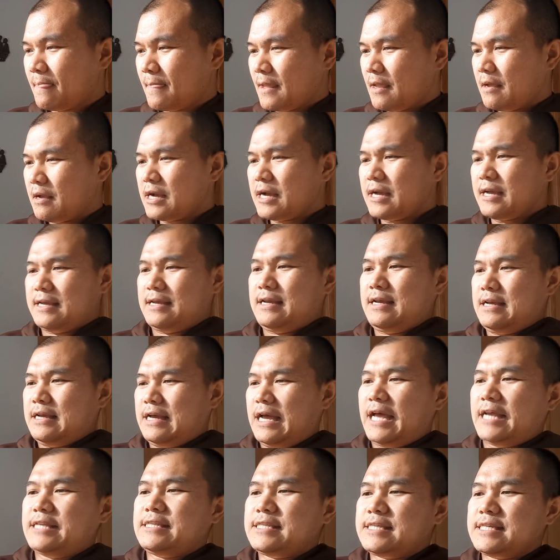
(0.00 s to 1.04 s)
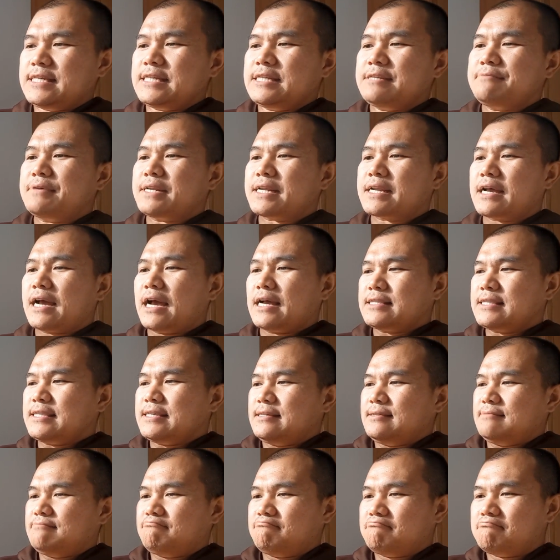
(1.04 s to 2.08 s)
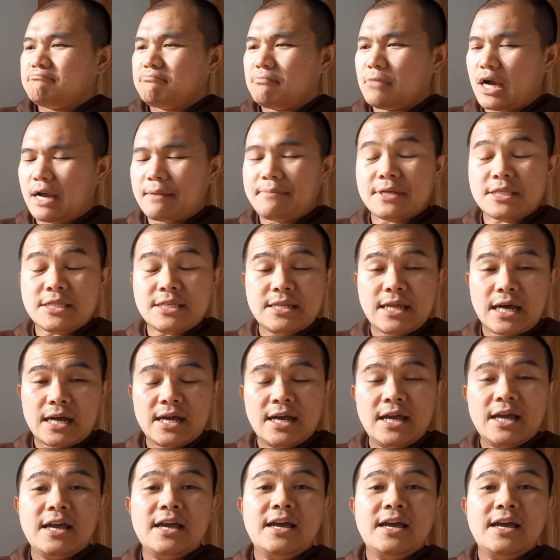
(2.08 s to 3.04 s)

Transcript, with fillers: Maka Anjing diberkati, mengapa tidak?